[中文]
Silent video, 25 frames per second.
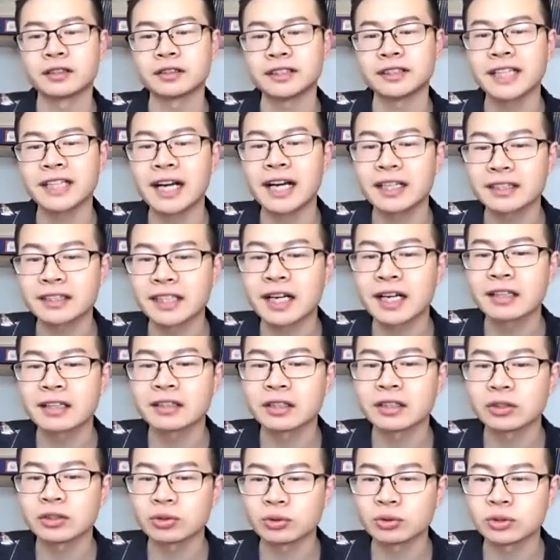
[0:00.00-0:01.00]
样
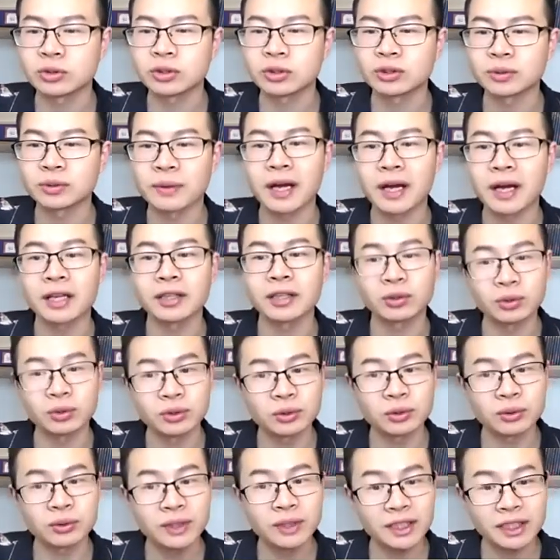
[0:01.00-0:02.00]
样呢都有什么？都
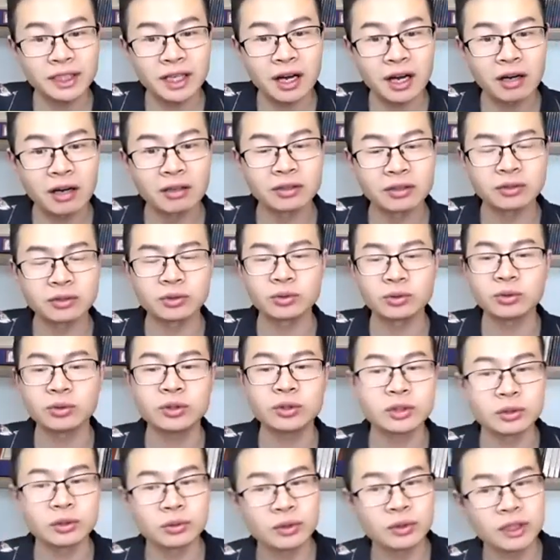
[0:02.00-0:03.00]
有胃口，都
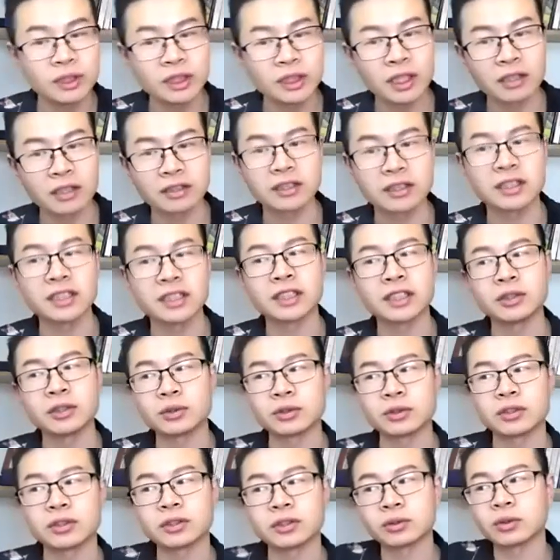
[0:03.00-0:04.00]
有胃口。这里
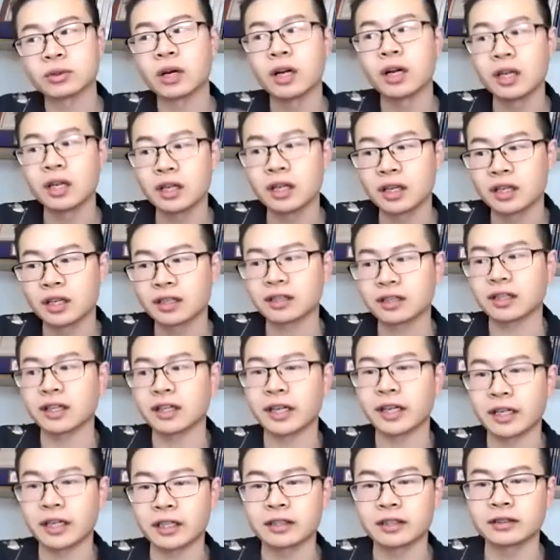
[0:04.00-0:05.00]
就是说，
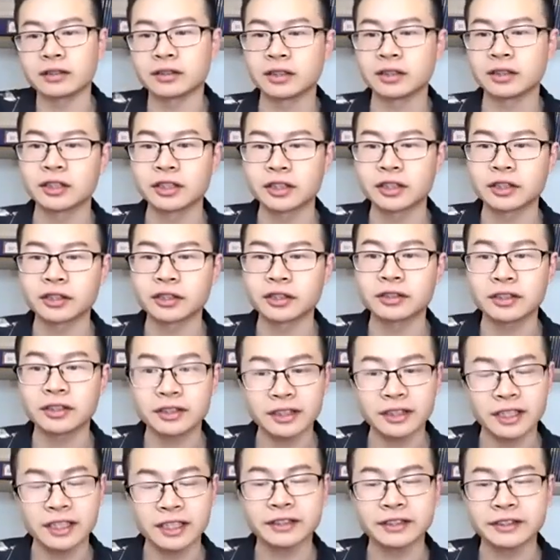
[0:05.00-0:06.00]
哎，good
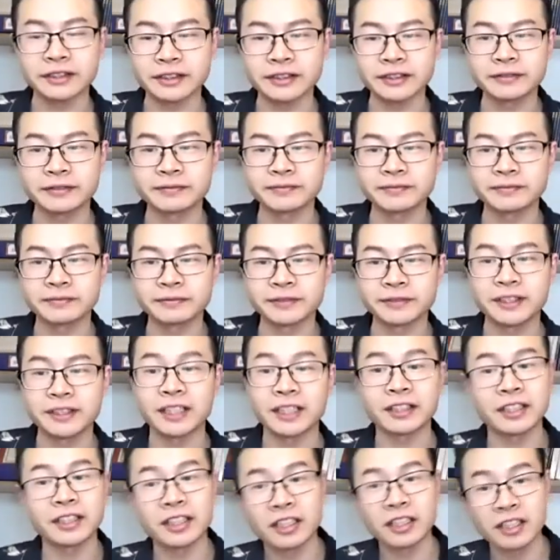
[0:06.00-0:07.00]
taste，非
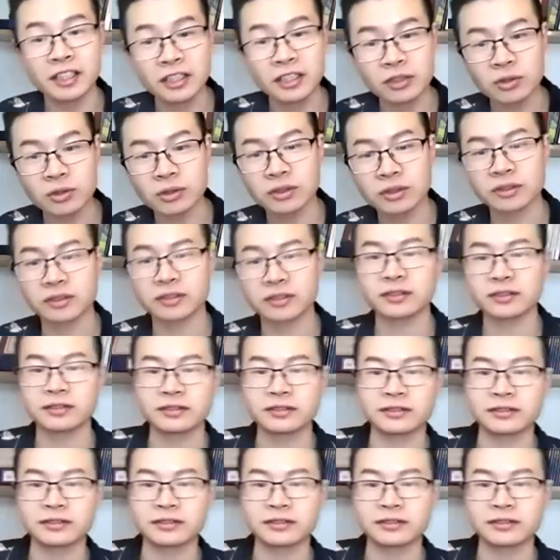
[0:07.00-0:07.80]
常 delicious。